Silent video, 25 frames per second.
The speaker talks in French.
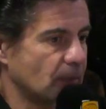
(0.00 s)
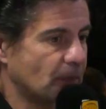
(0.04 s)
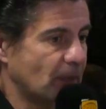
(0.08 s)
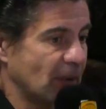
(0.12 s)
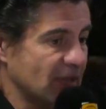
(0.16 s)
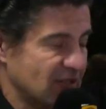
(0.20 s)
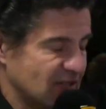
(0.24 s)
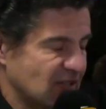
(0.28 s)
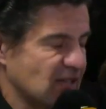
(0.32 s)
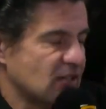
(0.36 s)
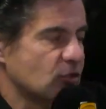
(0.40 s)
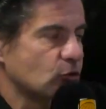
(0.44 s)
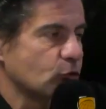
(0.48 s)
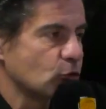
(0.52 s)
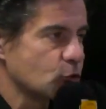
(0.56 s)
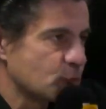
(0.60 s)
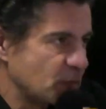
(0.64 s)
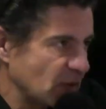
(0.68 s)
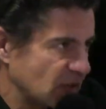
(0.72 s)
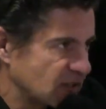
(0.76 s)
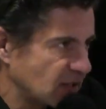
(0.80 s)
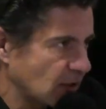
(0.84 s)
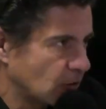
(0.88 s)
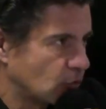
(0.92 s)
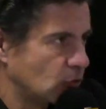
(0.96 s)
parce qu'ils sont
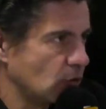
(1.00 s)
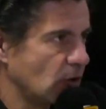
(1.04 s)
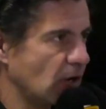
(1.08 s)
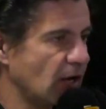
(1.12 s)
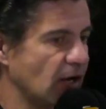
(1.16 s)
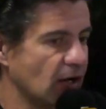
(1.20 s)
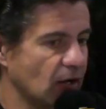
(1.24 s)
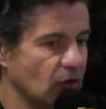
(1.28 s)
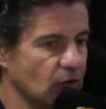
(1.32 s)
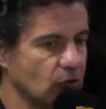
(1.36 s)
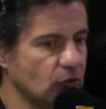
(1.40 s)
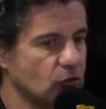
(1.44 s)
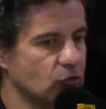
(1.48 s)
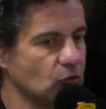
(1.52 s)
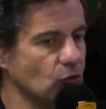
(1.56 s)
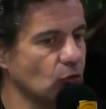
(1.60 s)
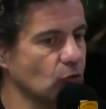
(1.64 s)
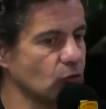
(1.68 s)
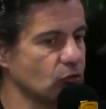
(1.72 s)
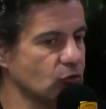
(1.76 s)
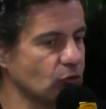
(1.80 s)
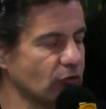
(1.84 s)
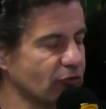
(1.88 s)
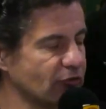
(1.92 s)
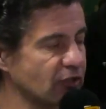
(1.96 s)
spectaculaires,
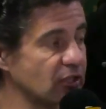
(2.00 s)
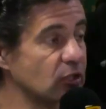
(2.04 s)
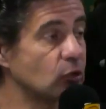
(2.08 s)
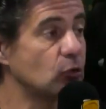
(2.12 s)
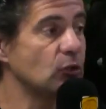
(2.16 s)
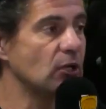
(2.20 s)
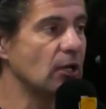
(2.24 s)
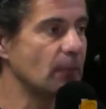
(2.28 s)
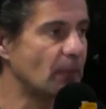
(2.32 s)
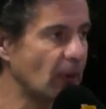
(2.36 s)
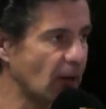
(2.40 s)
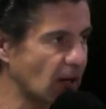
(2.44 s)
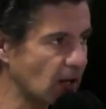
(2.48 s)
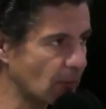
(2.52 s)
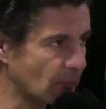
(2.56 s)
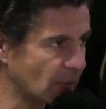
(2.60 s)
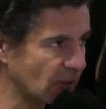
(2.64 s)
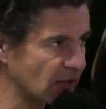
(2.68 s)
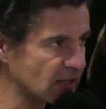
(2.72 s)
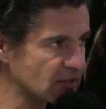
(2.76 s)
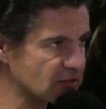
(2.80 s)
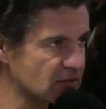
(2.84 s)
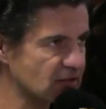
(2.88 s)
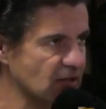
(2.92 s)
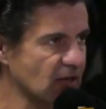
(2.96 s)
sont, véhiculés par la
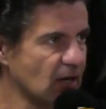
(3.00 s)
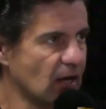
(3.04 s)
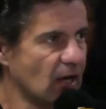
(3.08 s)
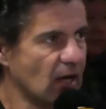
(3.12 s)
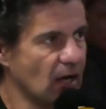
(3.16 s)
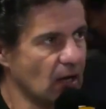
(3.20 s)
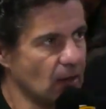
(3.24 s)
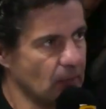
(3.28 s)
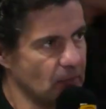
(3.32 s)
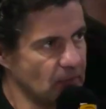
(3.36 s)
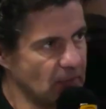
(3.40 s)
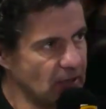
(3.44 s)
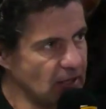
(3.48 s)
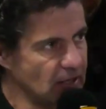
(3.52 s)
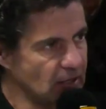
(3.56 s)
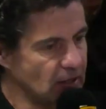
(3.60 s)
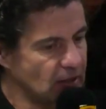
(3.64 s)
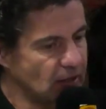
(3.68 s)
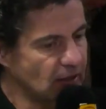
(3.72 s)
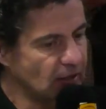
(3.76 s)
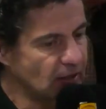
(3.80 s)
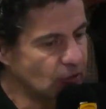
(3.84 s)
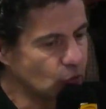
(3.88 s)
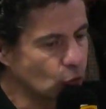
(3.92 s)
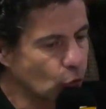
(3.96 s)
presse, mais
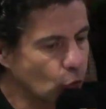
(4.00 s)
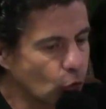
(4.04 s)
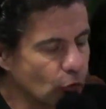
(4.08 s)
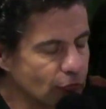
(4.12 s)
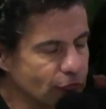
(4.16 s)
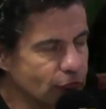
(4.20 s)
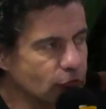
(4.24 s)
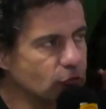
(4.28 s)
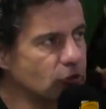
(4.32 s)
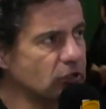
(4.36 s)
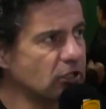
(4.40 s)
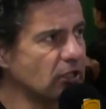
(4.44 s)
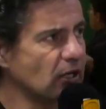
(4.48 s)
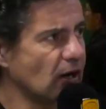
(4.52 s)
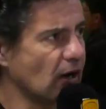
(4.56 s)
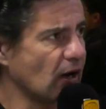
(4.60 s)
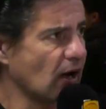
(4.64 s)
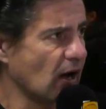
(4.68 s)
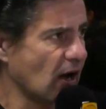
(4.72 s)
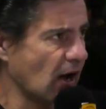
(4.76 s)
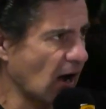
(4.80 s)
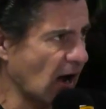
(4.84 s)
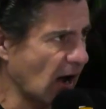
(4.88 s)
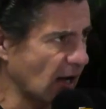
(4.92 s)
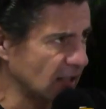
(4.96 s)
et de revenir
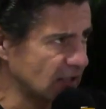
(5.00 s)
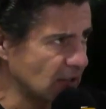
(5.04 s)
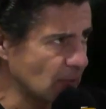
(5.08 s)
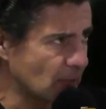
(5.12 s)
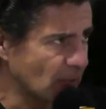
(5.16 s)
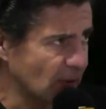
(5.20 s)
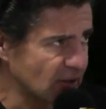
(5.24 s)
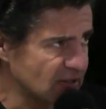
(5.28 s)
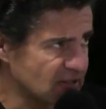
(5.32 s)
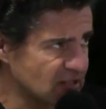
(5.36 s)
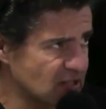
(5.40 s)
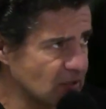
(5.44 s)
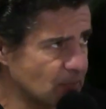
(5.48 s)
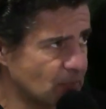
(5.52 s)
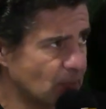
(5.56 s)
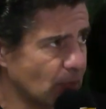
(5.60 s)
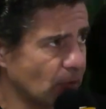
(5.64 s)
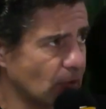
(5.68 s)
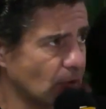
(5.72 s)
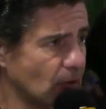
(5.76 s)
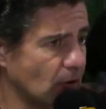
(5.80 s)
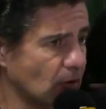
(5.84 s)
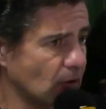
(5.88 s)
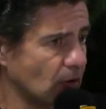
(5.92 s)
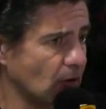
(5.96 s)
à des principes,
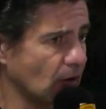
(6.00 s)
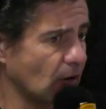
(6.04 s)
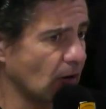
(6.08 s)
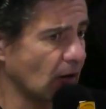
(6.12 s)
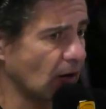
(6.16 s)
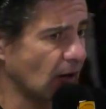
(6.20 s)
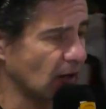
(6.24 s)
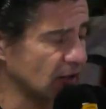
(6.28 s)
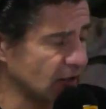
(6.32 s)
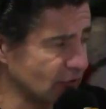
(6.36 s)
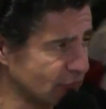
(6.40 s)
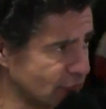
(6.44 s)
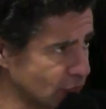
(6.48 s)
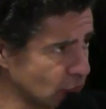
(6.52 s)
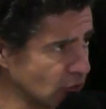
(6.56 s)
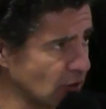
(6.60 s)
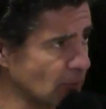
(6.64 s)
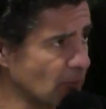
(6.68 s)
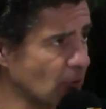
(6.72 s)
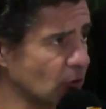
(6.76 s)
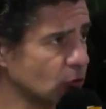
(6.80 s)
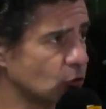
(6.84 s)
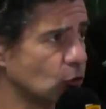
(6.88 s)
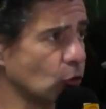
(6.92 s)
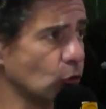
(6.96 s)
euh, à des
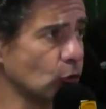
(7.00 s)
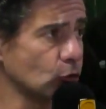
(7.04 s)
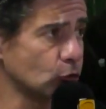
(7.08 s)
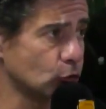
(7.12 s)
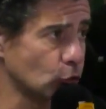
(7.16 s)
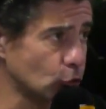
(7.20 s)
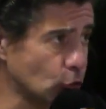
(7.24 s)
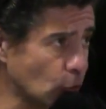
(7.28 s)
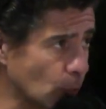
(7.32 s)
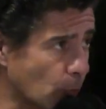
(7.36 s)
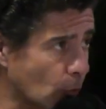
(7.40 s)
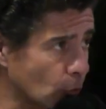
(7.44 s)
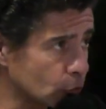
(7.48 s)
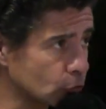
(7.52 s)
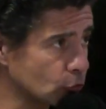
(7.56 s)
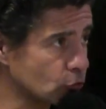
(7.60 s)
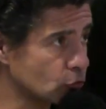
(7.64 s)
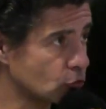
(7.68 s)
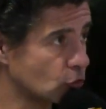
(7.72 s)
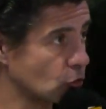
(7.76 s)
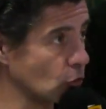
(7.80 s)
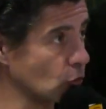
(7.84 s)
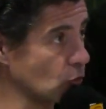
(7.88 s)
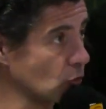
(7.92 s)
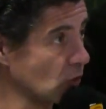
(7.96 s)
fondamentaux de nos
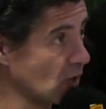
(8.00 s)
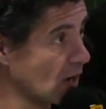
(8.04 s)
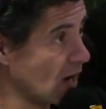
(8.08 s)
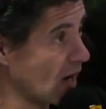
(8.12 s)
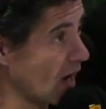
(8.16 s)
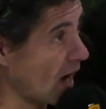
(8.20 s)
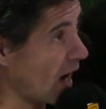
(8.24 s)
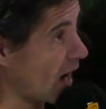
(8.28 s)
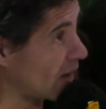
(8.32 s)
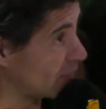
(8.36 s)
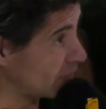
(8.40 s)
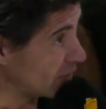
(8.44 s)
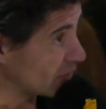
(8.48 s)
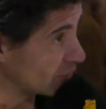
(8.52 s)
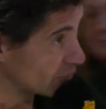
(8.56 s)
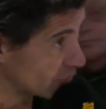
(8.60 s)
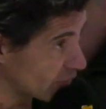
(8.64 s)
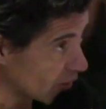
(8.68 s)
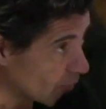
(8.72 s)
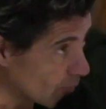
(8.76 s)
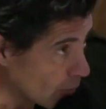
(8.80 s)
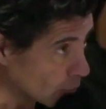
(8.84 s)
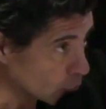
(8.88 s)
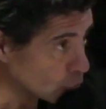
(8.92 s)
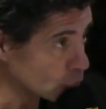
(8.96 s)
productions avec
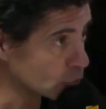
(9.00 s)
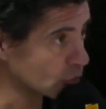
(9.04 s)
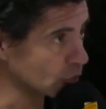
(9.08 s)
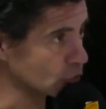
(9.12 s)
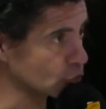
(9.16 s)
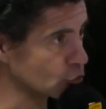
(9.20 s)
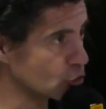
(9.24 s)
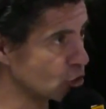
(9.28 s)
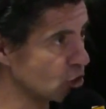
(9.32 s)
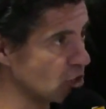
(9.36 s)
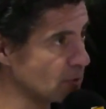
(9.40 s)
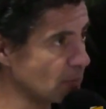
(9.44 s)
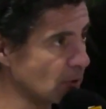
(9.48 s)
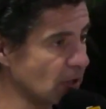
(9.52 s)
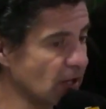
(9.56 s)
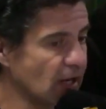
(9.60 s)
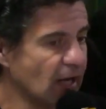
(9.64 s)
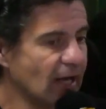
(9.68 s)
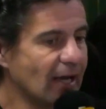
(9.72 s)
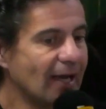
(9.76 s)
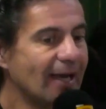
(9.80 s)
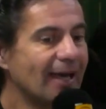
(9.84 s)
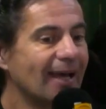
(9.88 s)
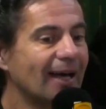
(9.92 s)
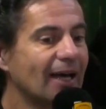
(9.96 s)
vraiment du tangible
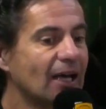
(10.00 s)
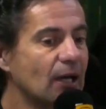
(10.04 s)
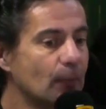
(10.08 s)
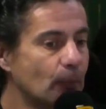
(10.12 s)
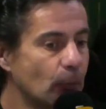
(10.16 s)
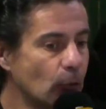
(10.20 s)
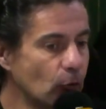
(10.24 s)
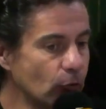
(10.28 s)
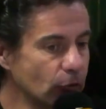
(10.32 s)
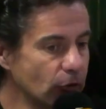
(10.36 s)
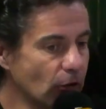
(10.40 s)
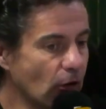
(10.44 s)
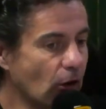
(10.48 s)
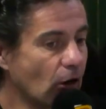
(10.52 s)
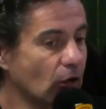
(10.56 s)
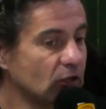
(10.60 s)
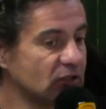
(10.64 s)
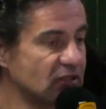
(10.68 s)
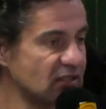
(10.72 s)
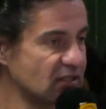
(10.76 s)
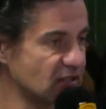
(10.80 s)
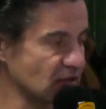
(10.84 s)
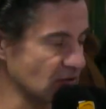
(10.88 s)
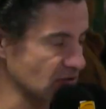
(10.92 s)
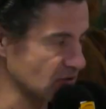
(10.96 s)
et répondre en
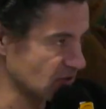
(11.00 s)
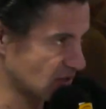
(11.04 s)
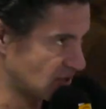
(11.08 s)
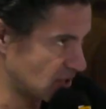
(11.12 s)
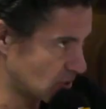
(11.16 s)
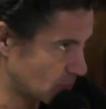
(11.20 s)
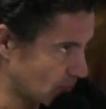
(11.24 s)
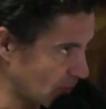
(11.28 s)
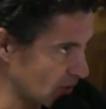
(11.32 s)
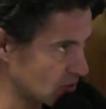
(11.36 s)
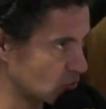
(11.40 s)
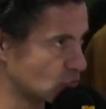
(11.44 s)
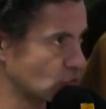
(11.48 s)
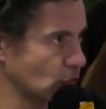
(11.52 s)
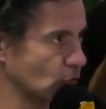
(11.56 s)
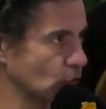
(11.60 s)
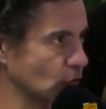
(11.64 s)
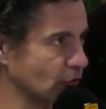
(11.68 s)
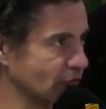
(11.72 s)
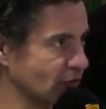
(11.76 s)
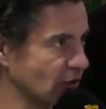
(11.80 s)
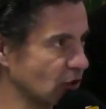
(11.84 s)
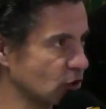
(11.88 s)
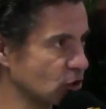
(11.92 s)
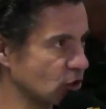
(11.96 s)
disant ce qui se passe sur
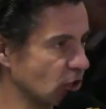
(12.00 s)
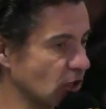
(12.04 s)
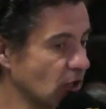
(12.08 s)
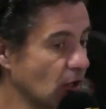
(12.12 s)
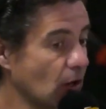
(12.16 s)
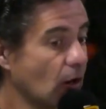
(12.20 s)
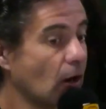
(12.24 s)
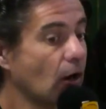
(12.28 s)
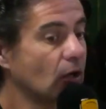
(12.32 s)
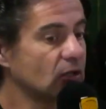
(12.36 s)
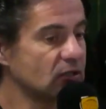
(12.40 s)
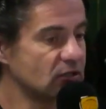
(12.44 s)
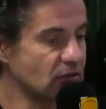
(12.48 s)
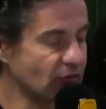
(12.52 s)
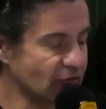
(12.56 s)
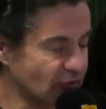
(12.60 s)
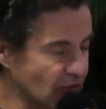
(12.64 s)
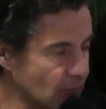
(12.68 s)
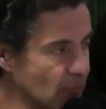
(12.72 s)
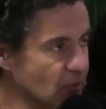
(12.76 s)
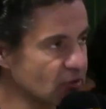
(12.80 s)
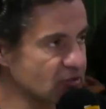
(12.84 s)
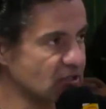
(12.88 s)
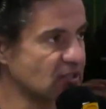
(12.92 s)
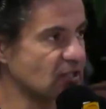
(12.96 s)
nos vergers, en disant
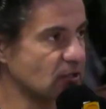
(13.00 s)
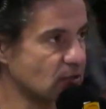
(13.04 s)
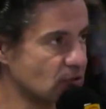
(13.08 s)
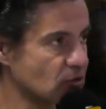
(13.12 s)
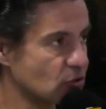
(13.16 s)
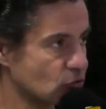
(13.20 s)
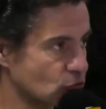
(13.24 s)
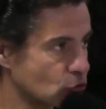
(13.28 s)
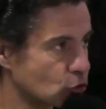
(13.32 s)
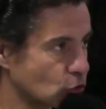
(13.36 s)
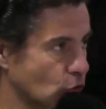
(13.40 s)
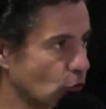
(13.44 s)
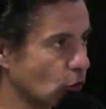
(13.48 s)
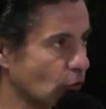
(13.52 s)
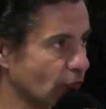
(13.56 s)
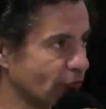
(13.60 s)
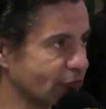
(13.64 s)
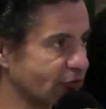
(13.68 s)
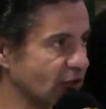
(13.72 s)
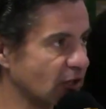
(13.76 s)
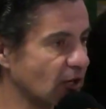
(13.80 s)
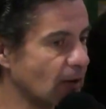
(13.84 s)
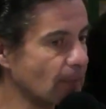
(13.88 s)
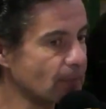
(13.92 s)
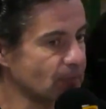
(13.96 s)
vraiment ce, ce que l'on
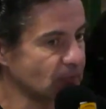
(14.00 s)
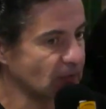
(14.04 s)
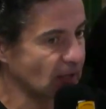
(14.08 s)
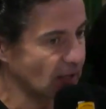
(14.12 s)
fait.